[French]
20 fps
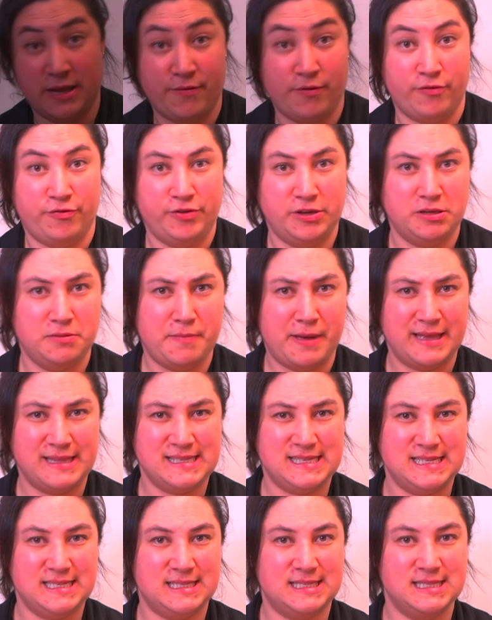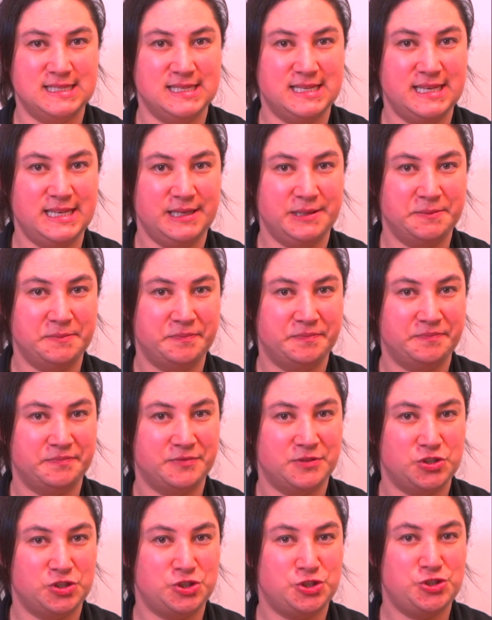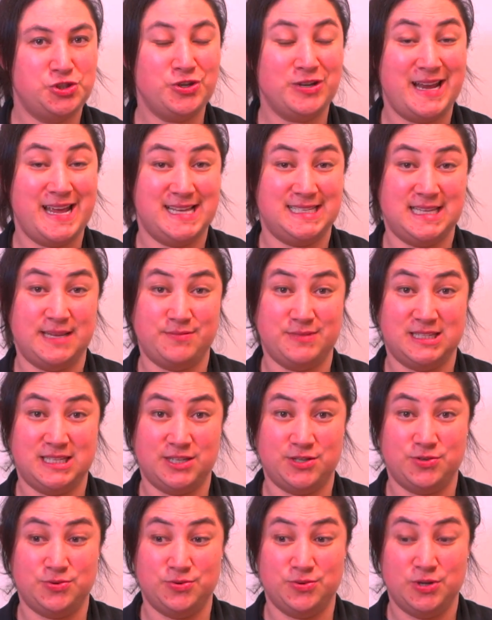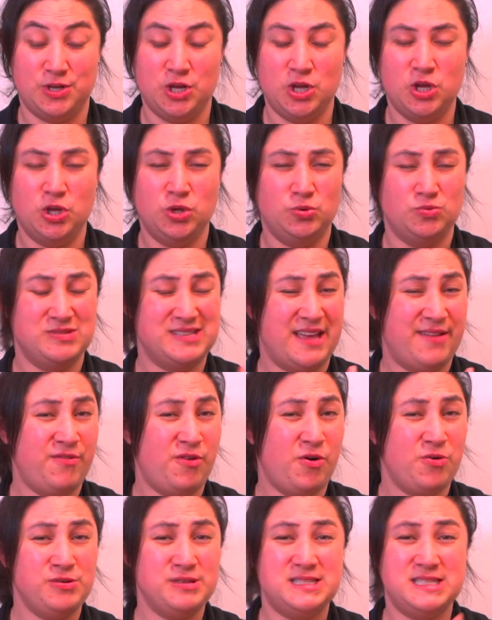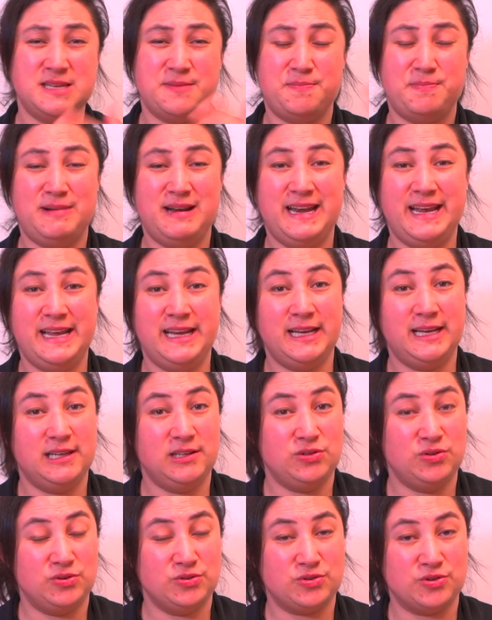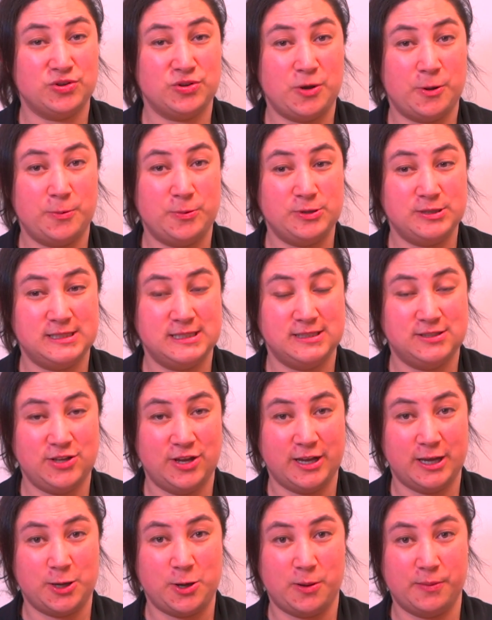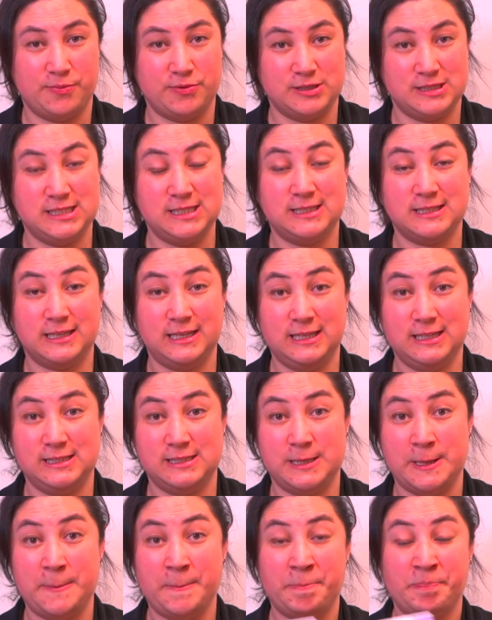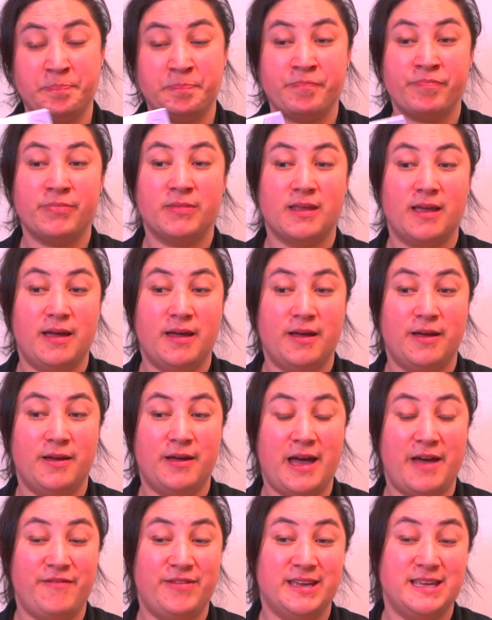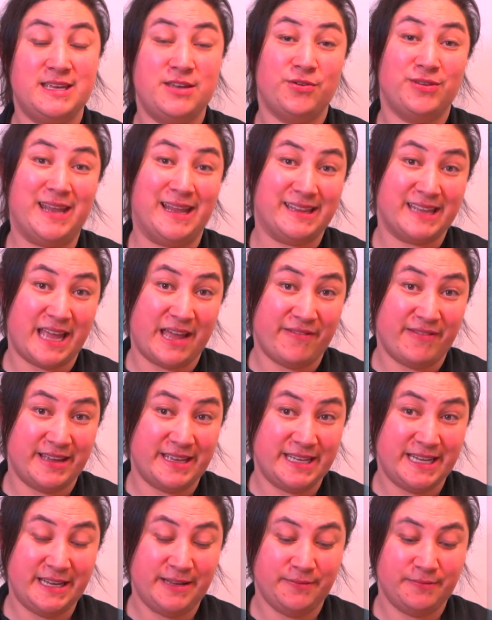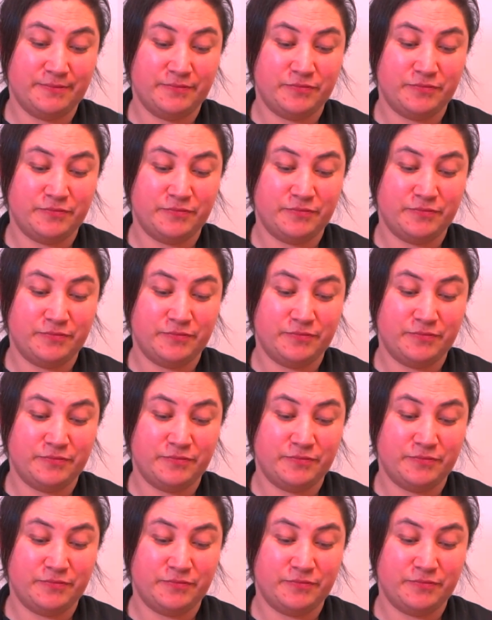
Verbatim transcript: avons fait une bande dessinée sur la SMCQ. Nous avons aussi plein d'autres compositeurs et compositrices euh, avec qui on a travaillé.